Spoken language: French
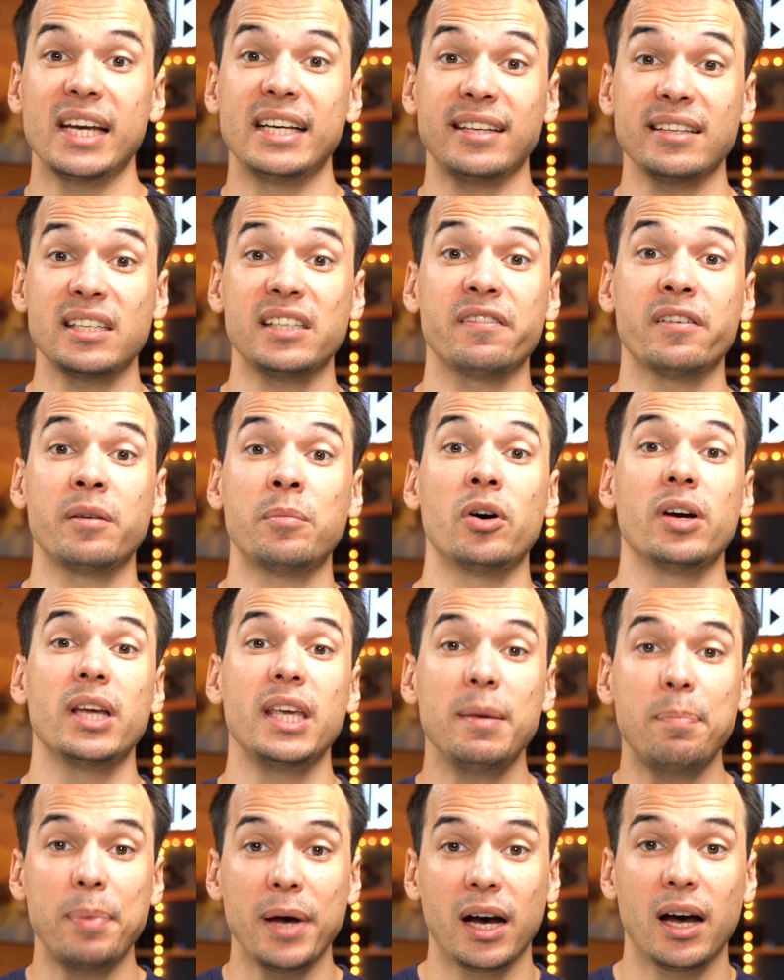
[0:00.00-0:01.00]
Et ça, c'est vraiment
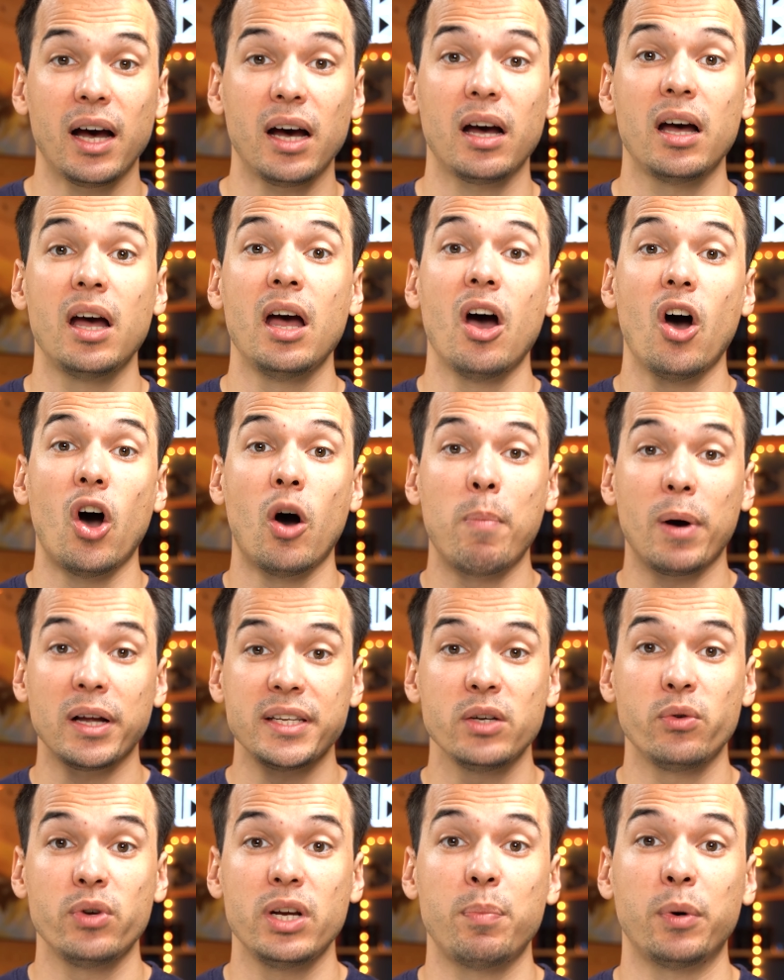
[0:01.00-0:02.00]
hyper rare, en
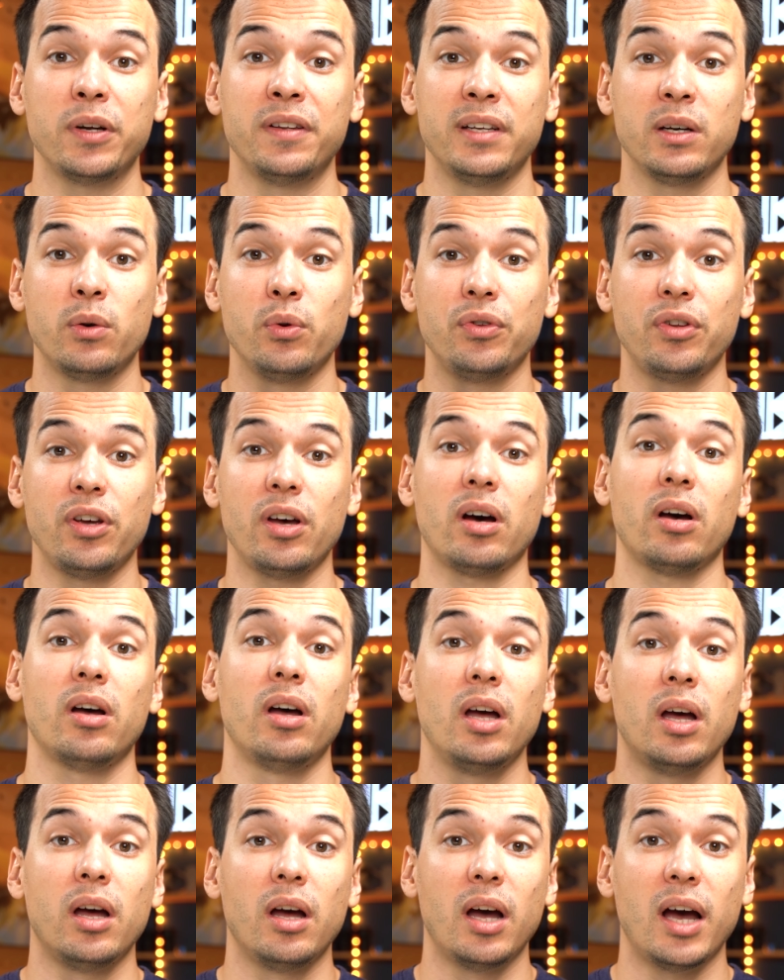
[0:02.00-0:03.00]
particulier pour des écouteurs
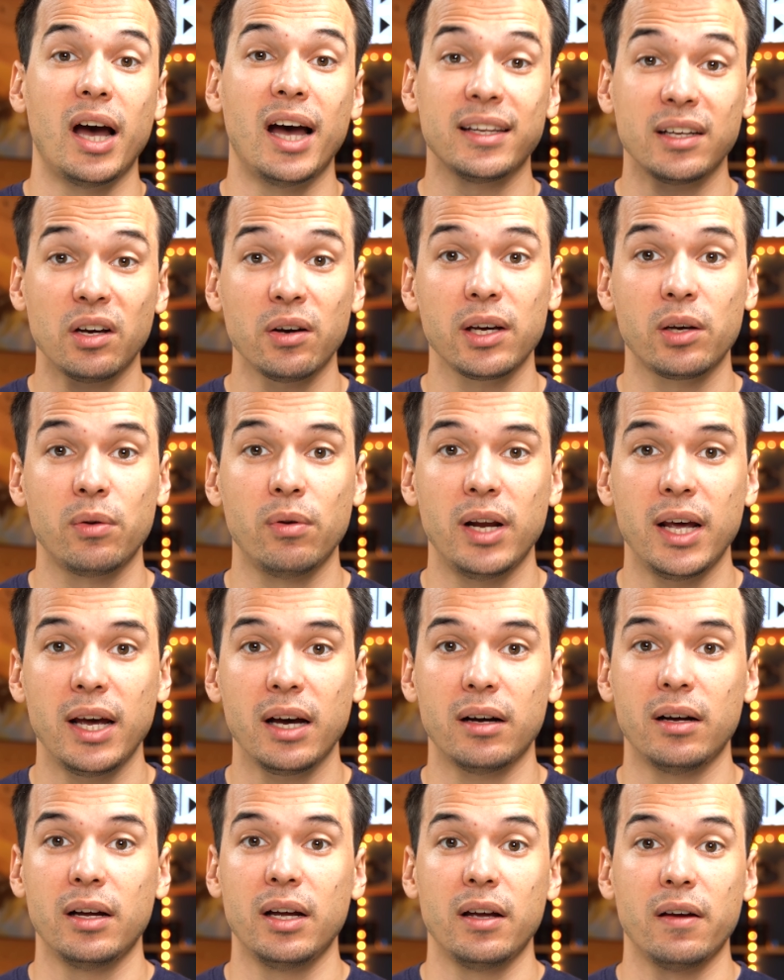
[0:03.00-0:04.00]

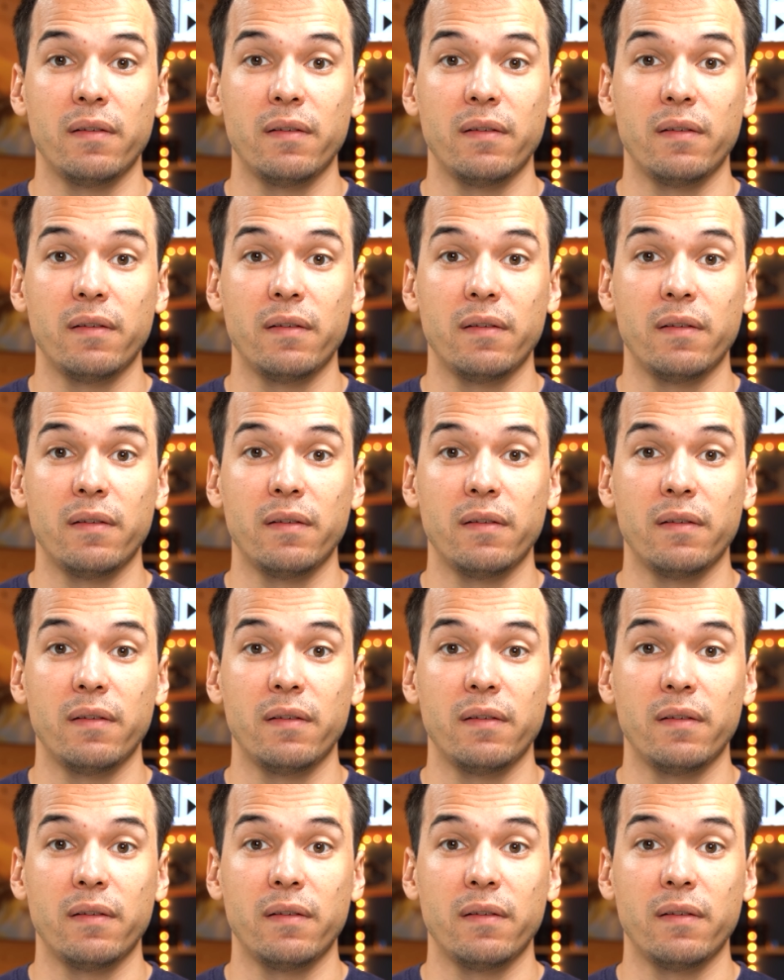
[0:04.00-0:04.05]
intra-auriculaires.